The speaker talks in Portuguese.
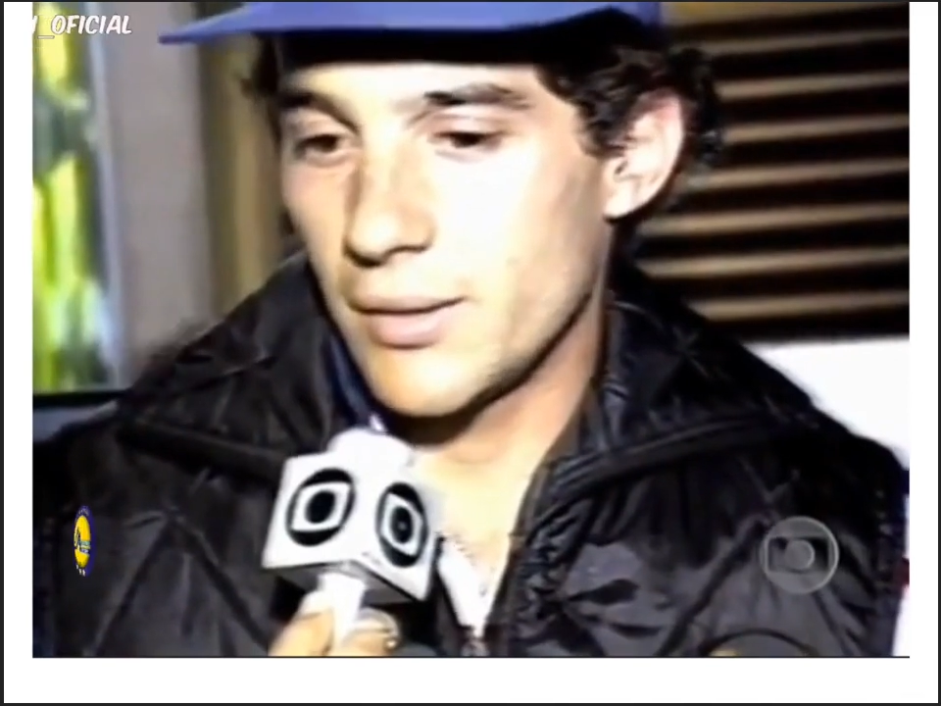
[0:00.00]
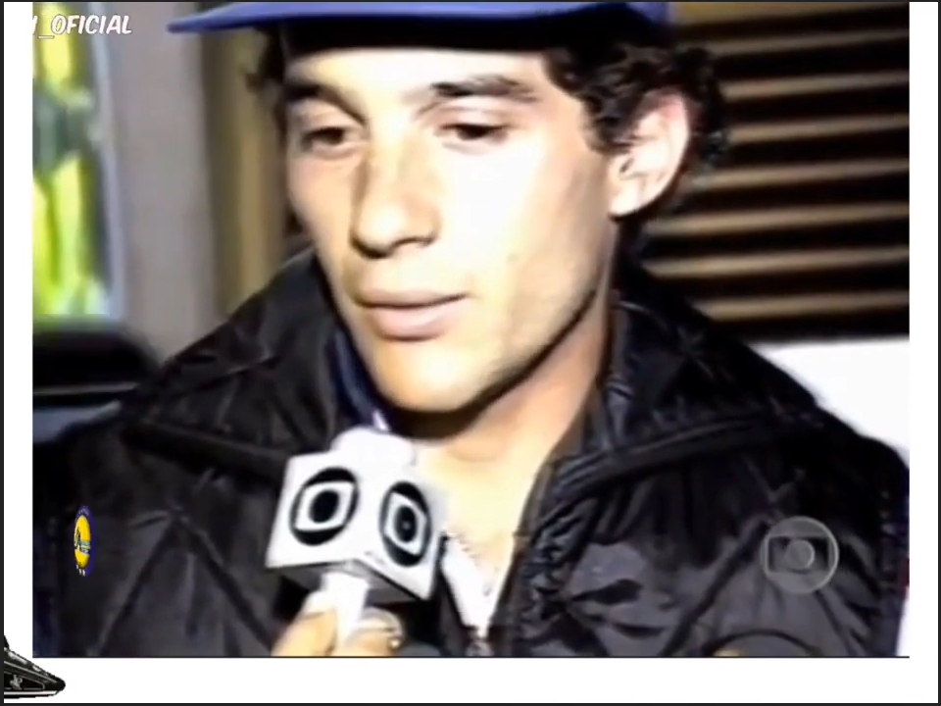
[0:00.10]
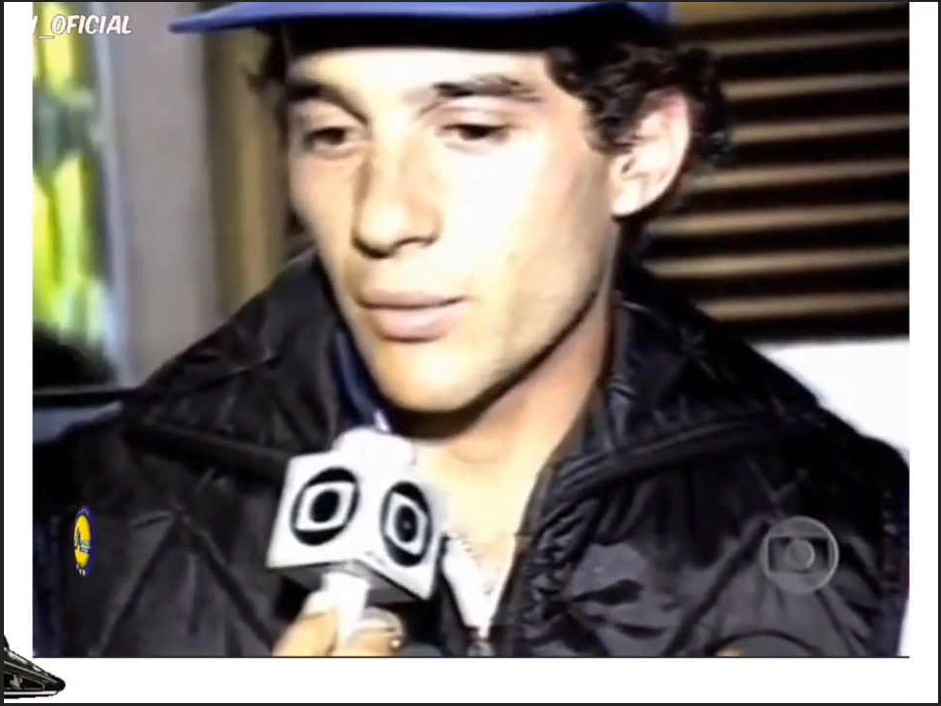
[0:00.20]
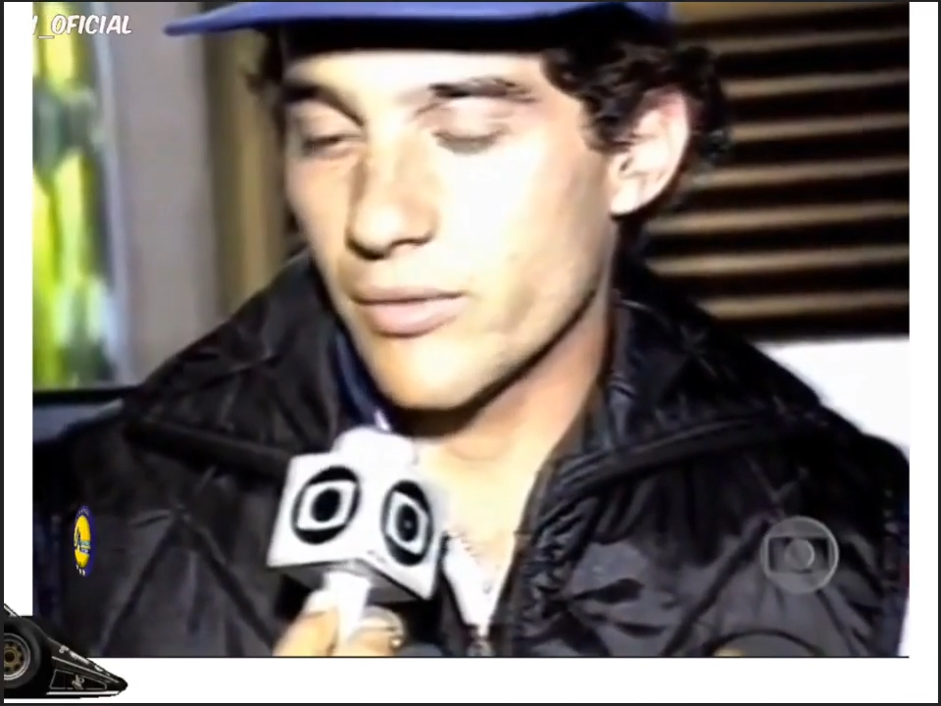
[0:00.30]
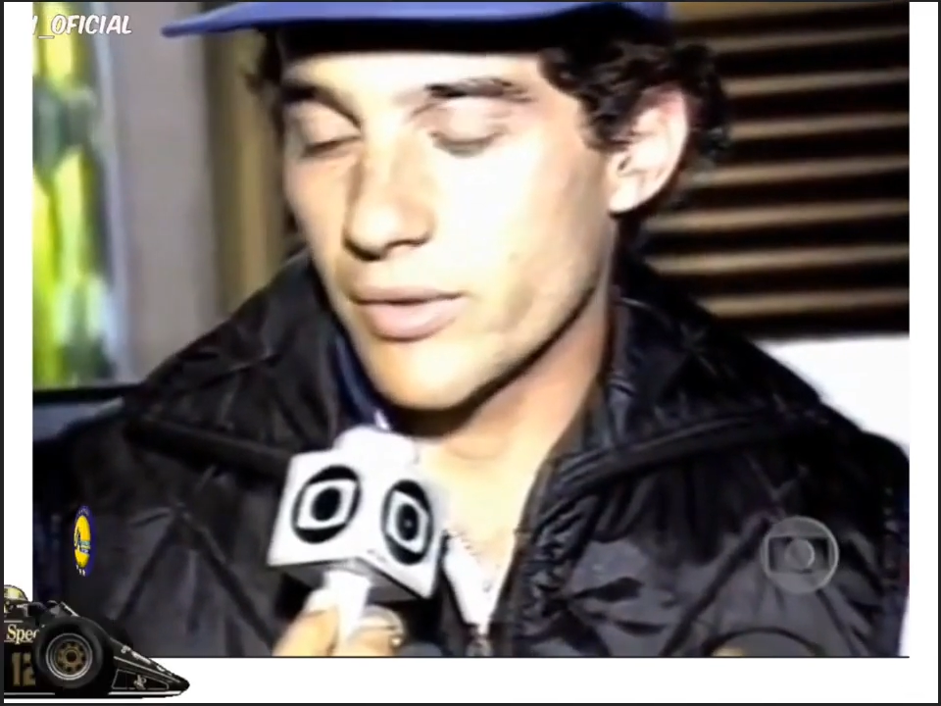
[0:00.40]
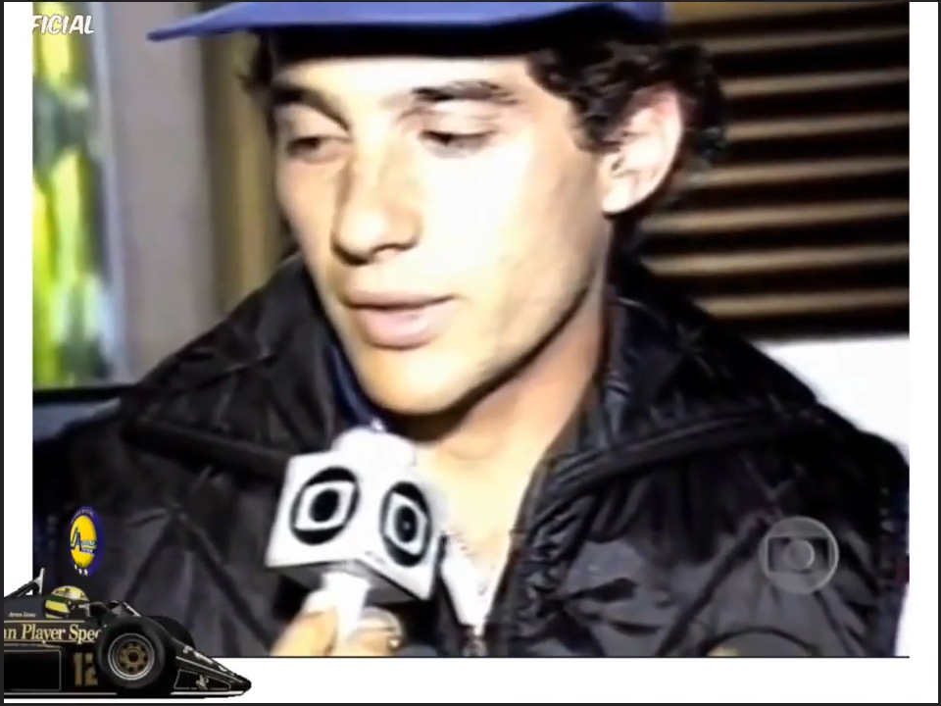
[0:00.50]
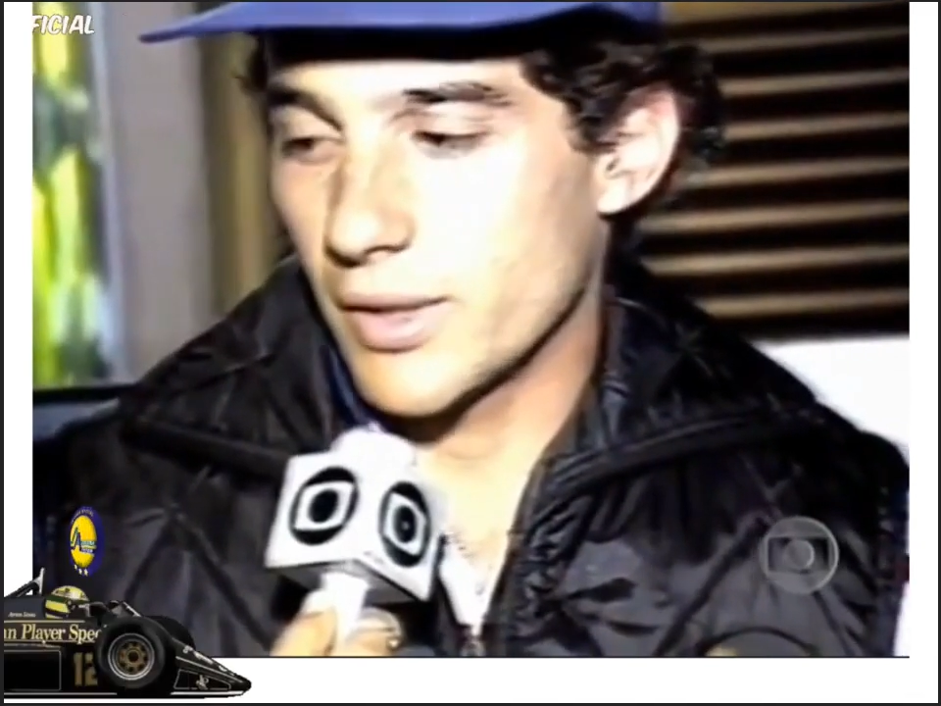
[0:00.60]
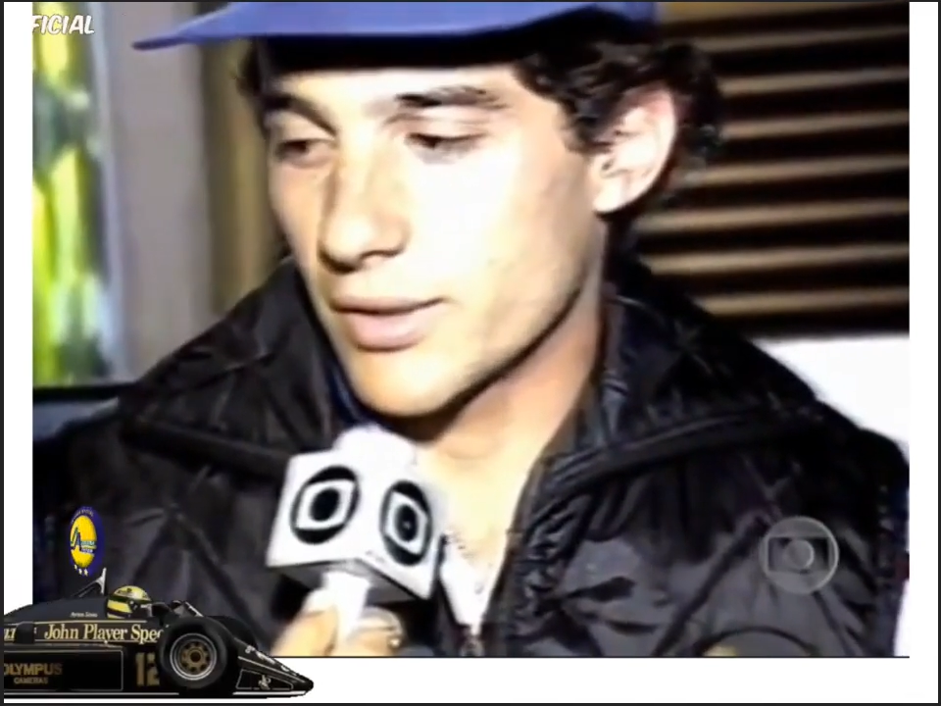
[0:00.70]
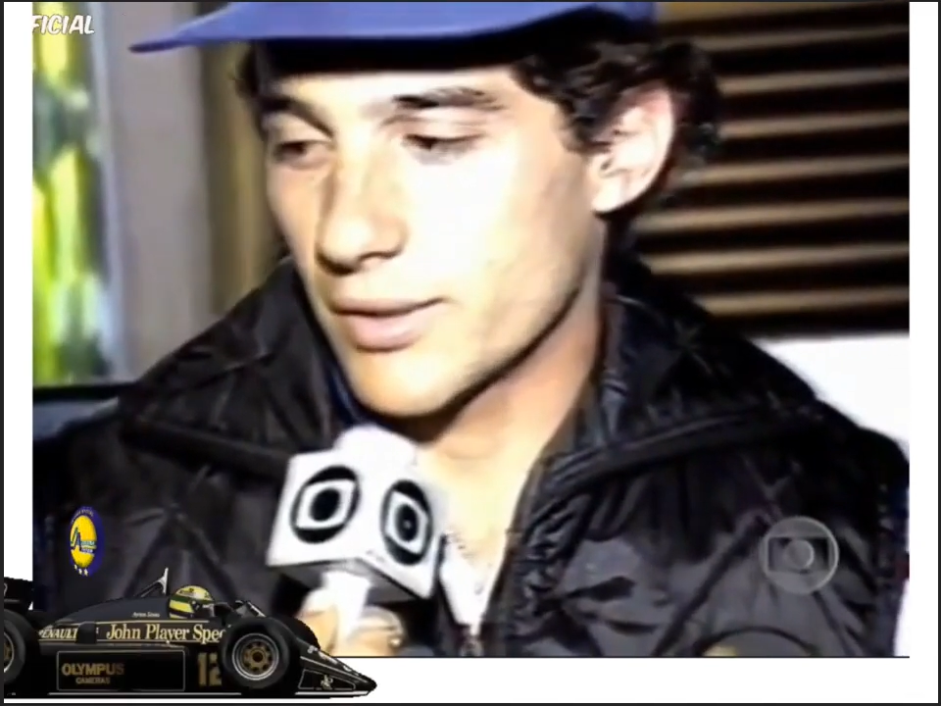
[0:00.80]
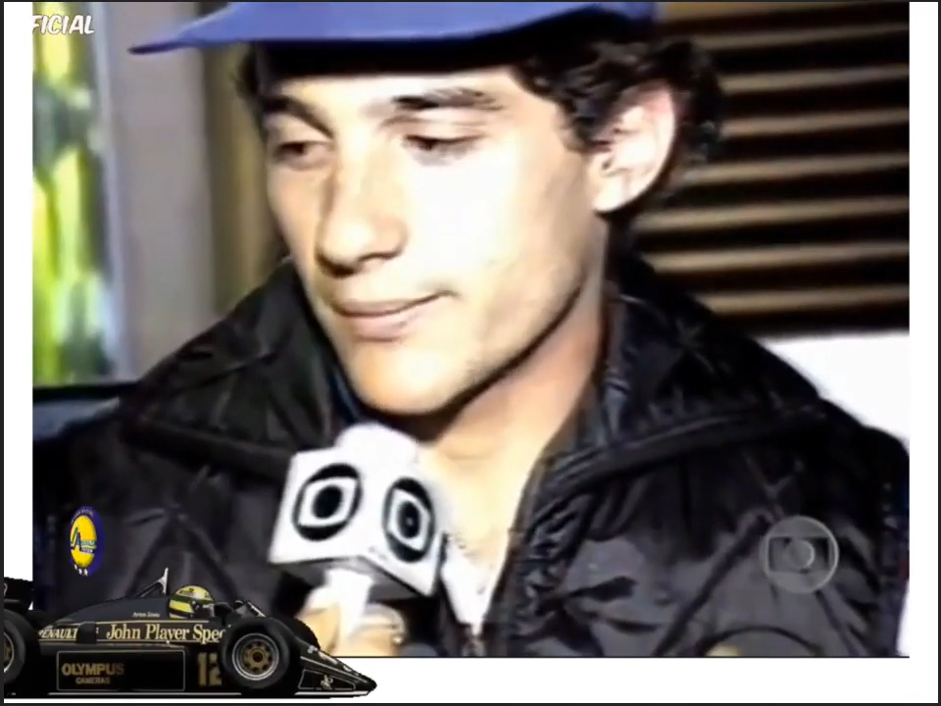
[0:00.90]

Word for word: ter alguma vantagem.